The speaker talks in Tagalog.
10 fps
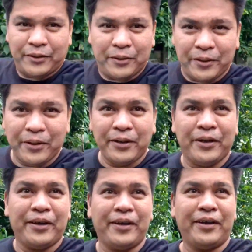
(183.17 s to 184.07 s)
ano
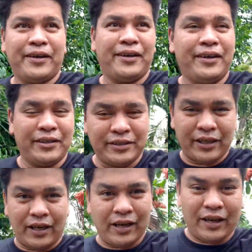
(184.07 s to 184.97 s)

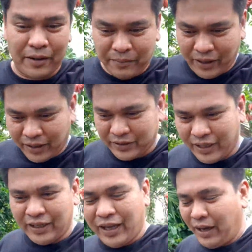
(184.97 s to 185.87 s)
sa
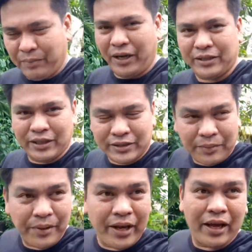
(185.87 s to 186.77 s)
Pangasinan. Ah, Pangasinan
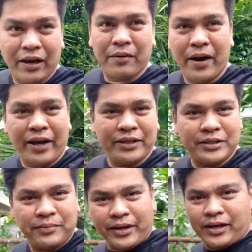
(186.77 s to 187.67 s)
Isabela, Kawain
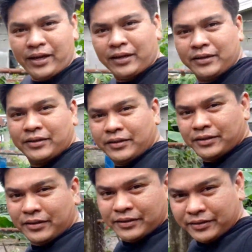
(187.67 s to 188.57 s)
Isabela.
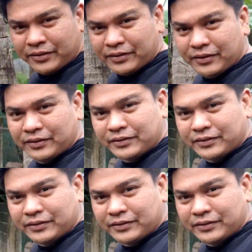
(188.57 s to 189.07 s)
Na,